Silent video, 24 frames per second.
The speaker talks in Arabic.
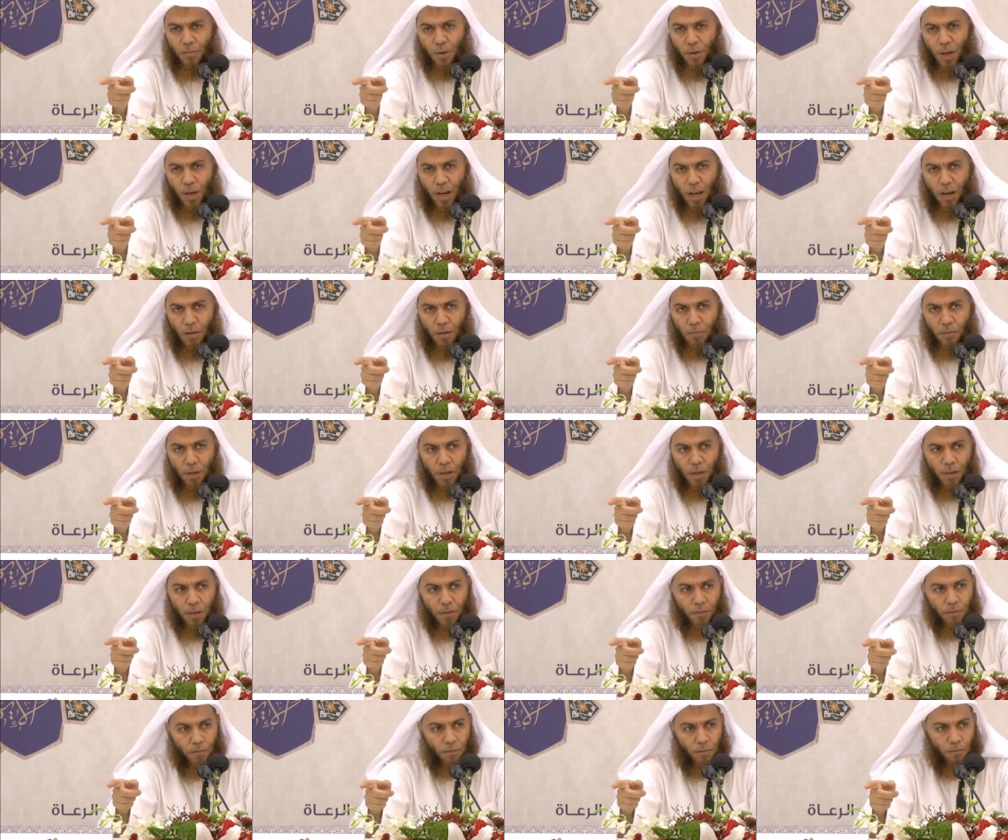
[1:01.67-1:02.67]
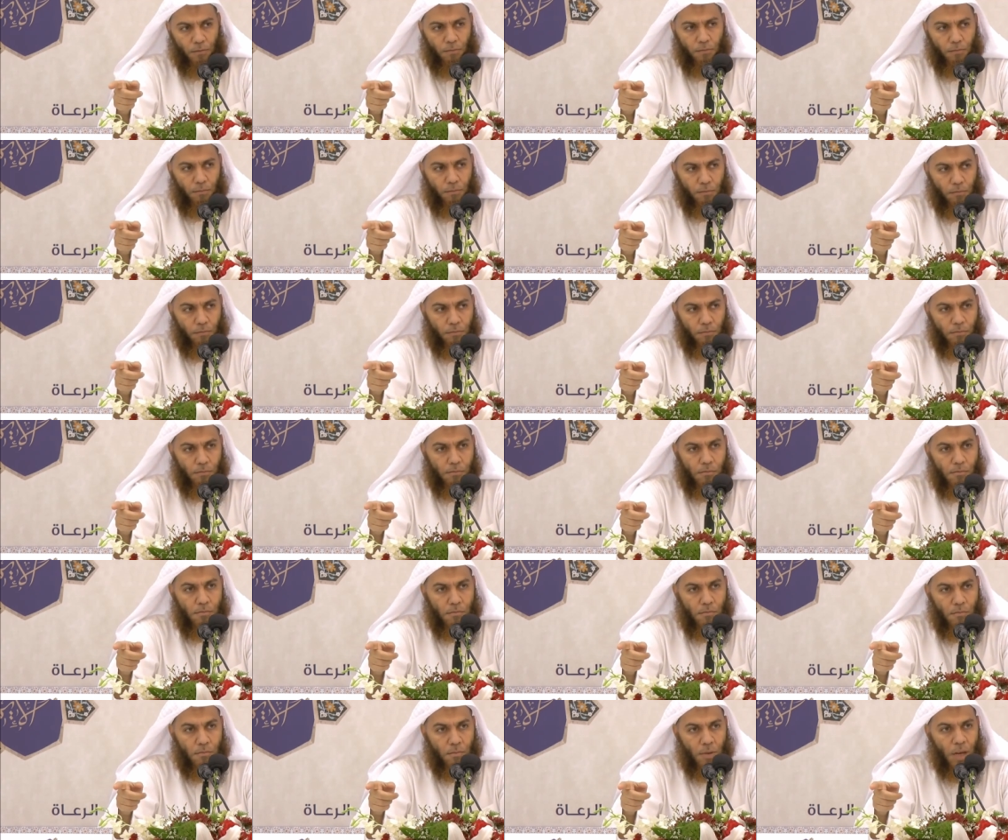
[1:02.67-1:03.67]
وسكوز الأعمدة هل
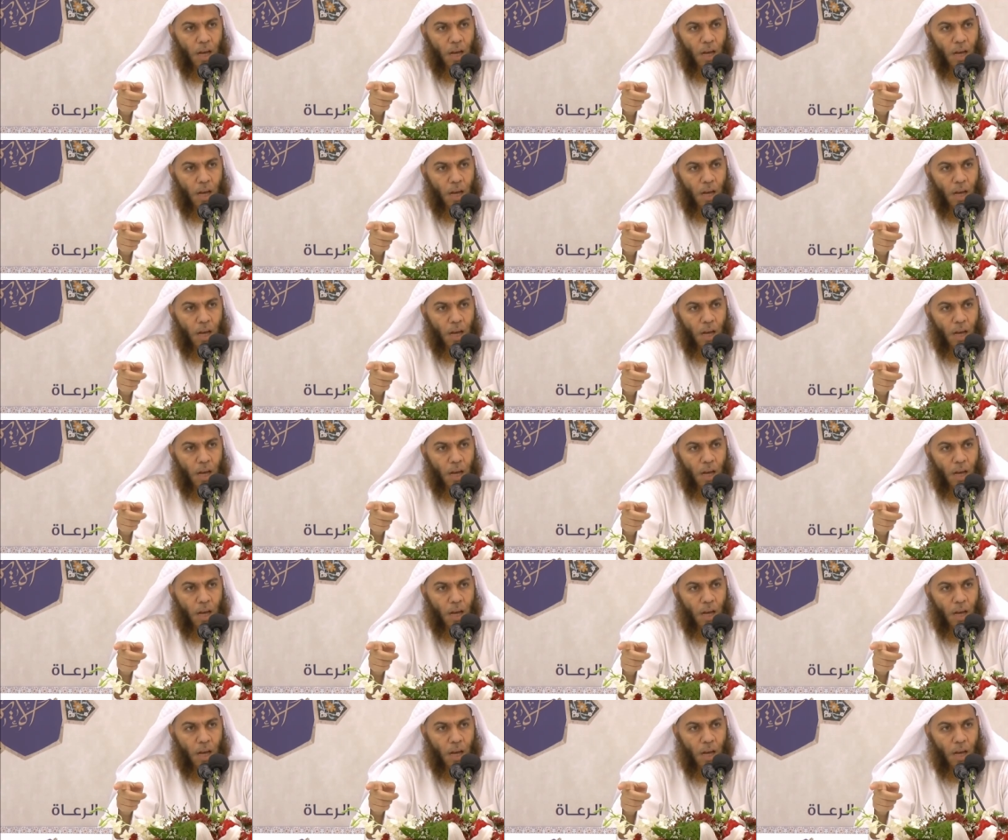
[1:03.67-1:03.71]
الإيمان